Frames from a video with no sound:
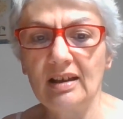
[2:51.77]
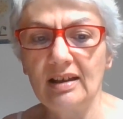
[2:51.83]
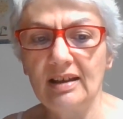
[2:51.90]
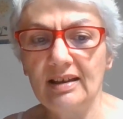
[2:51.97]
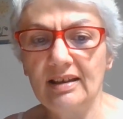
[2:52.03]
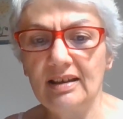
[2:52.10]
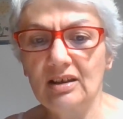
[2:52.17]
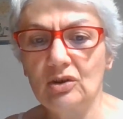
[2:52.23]

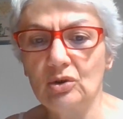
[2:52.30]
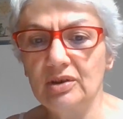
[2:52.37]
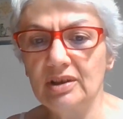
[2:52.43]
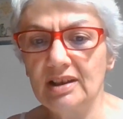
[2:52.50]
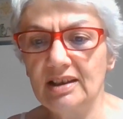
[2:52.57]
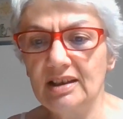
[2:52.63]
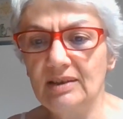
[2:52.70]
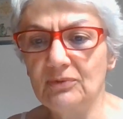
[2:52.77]
eh, con
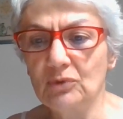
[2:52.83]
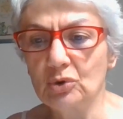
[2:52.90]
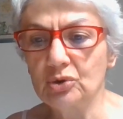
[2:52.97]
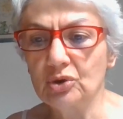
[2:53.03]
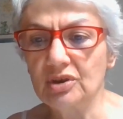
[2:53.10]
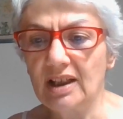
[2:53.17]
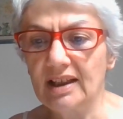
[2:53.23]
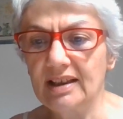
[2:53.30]
il
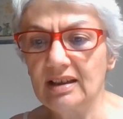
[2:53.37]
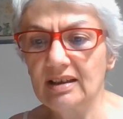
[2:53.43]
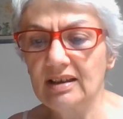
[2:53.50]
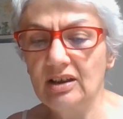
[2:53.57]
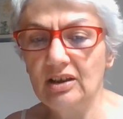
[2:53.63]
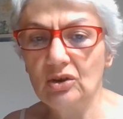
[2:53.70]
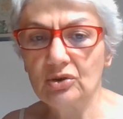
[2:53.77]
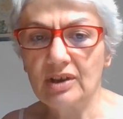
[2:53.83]
voto da,
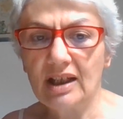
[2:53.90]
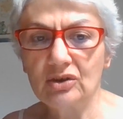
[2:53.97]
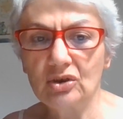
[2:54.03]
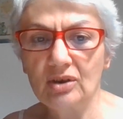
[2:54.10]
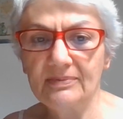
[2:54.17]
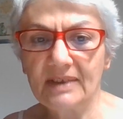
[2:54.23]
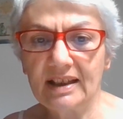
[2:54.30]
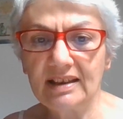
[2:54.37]
che ho dato
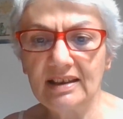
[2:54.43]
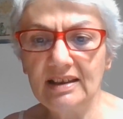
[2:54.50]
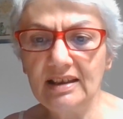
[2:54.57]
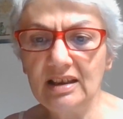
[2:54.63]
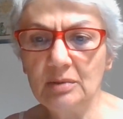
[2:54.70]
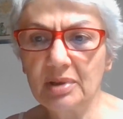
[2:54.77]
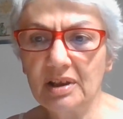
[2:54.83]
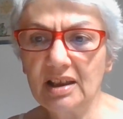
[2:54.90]
ai vari
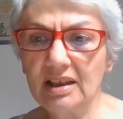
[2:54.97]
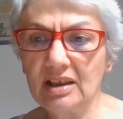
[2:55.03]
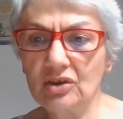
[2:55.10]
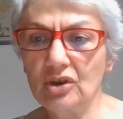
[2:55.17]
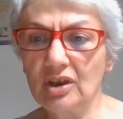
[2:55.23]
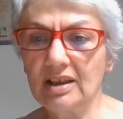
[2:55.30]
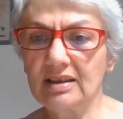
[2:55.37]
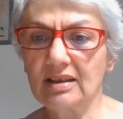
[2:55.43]
libri,
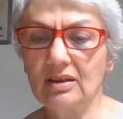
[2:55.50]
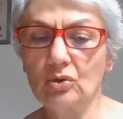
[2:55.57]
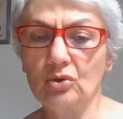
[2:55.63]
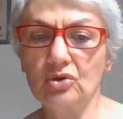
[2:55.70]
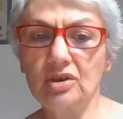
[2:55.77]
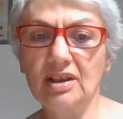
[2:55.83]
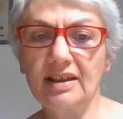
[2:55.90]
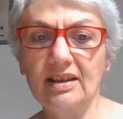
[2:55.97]
eccetera,
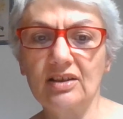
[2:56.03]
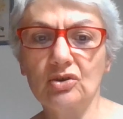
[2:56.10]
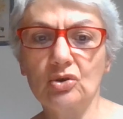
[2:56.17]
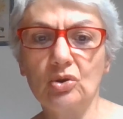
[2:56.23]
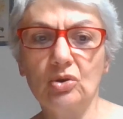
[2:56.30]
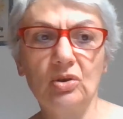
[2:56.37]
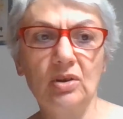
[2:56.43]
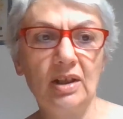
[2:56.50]
così
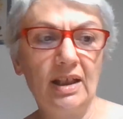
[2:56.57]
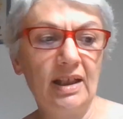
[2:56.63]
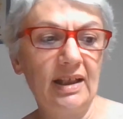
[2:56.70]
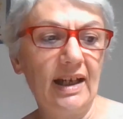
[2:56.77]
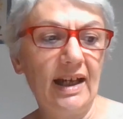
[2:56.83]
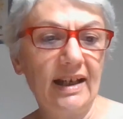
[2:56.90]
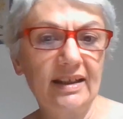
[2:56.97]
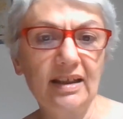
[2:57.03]
riesco
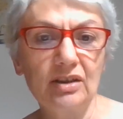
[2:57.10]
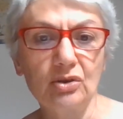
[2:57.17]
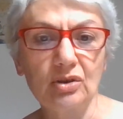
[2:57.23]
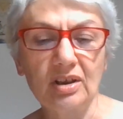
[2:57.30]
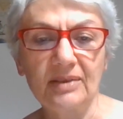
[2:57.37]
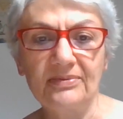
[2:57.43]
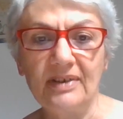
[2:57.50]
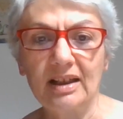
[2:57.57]
anche a non
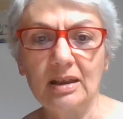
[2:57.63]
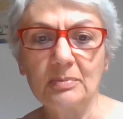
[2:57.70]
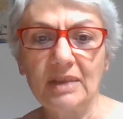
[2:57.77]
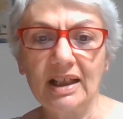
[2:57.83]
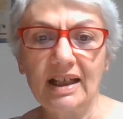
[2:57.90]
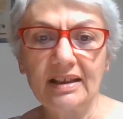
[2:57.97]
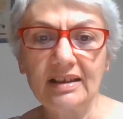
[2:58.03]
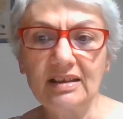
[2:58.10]
rifare
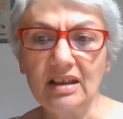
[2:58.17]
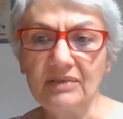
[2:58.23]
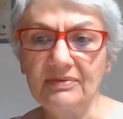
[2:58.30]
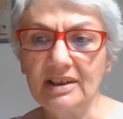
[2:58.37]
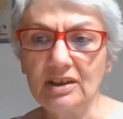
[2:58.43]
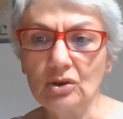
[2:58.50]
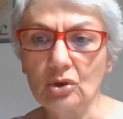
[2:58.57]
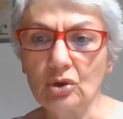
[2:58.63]
magari dei
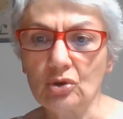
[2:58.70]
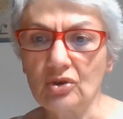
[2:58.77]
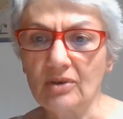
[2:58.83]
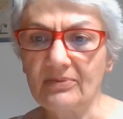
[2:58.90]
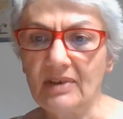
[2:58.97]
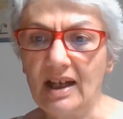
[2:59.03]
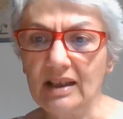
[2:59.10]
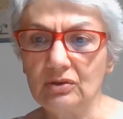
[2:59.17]
video che ho già
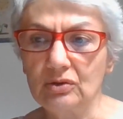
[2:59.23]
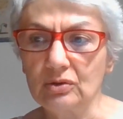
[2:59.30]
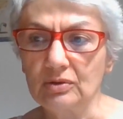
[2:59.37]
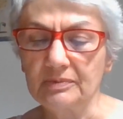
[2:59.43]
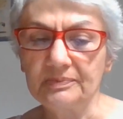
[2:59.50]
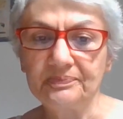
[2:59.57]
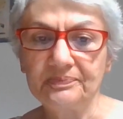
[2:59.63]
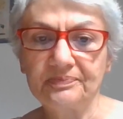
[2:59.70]

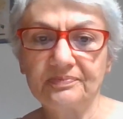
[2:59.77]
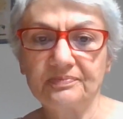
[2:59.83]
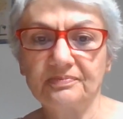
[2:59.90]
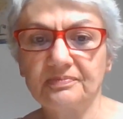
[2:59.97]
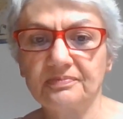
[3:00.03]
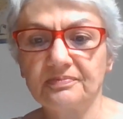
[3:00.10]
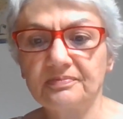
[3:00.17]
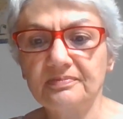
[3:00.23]
fatto.
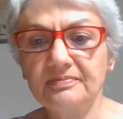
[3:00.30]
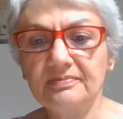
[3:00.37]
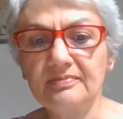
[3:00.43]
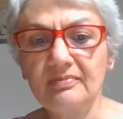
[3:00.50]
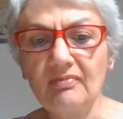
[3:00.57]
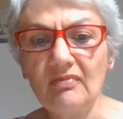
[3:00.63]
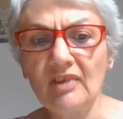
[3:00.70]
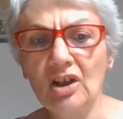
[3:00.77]

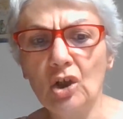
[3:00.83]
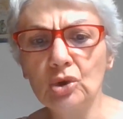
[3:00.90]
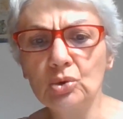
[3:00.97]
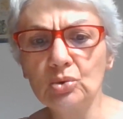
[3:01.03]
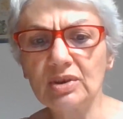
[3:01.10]
Ho